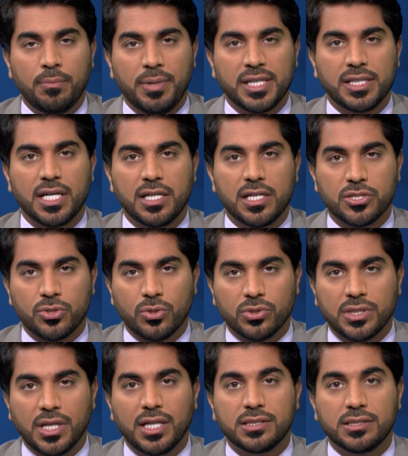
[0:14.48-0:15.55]
بيد أن
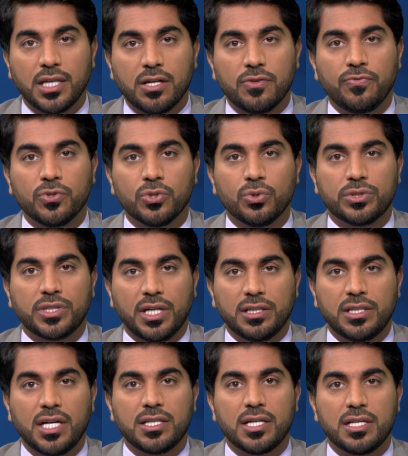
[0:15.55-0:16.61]
السلطات ترفض
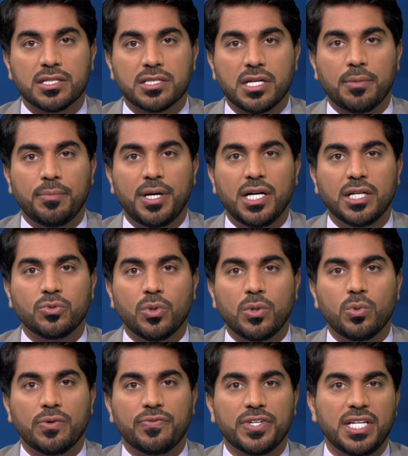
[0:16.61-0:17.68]
تعداد الإصابات
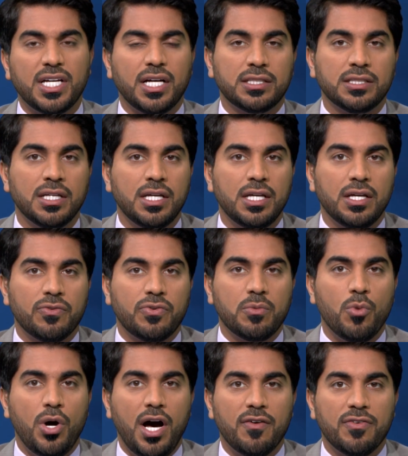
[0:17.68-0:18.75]
والوفيات في
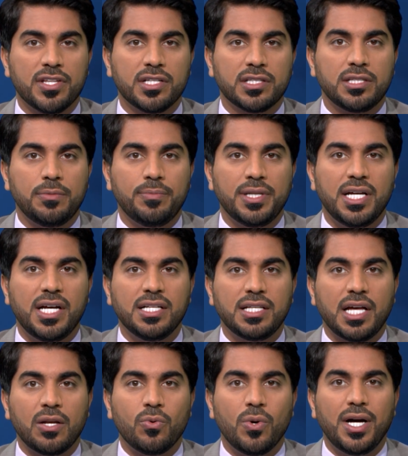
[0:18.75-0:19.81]
محافظات البلاد
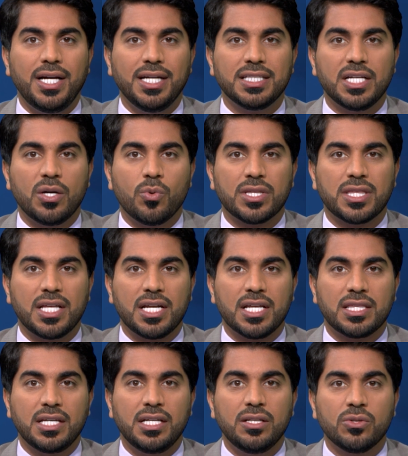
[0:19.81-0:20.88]
الواحدة
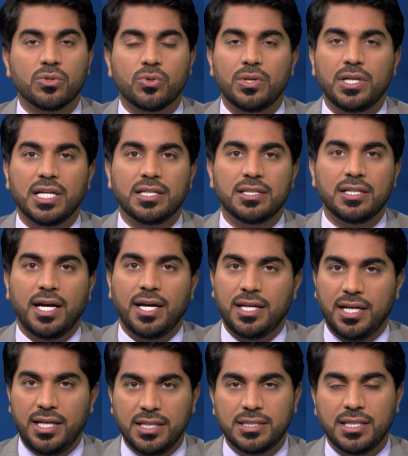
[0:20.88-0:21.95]
وثلاثين كلا
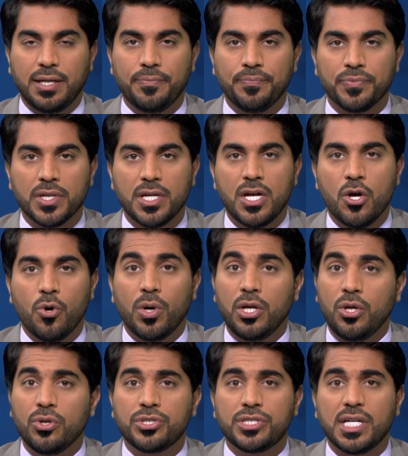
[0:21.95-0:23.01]
على حدة
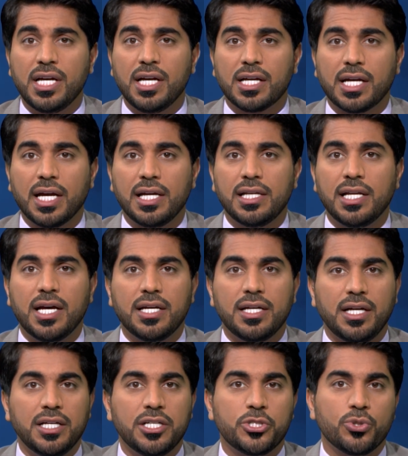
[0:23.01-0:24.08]
والحجة كي لا
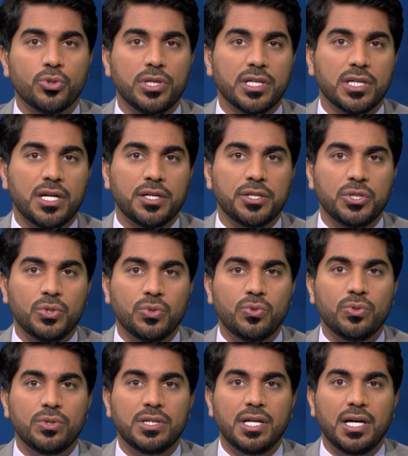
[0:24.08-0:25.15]
يعيش
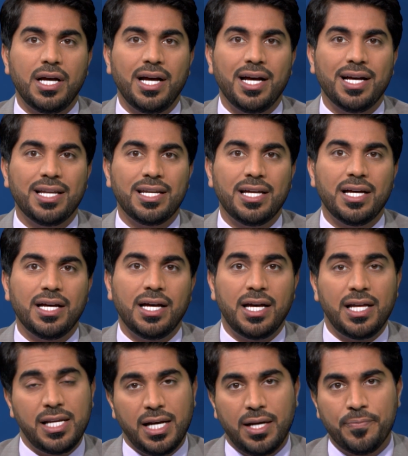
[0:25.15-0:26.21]
الإيرانيون حال
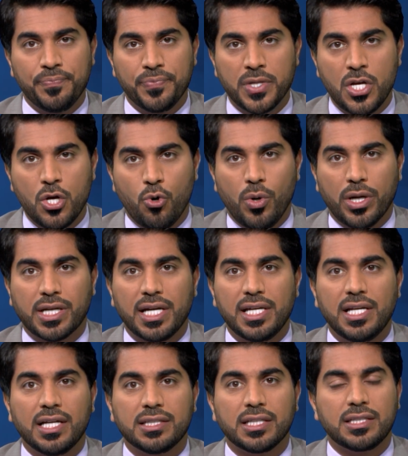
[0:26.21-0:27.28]
هلع وكي
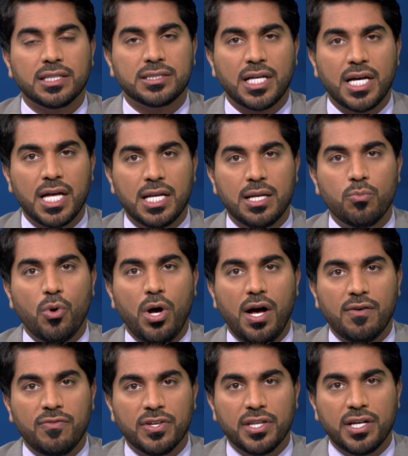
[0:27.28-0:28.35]
لا تتساهل
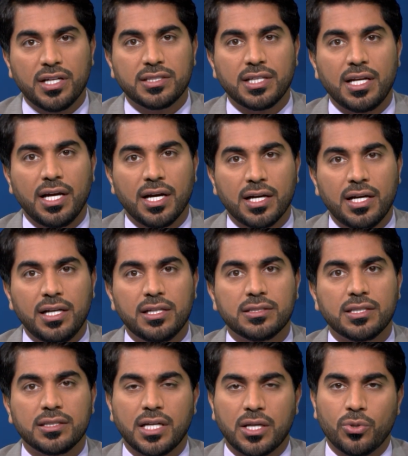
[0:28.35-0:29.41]
المحافظات الأقل
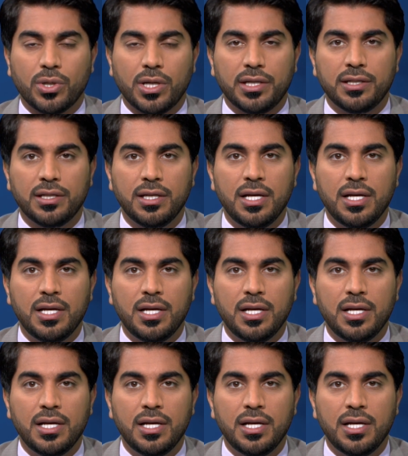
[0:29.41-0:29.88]
تضرراً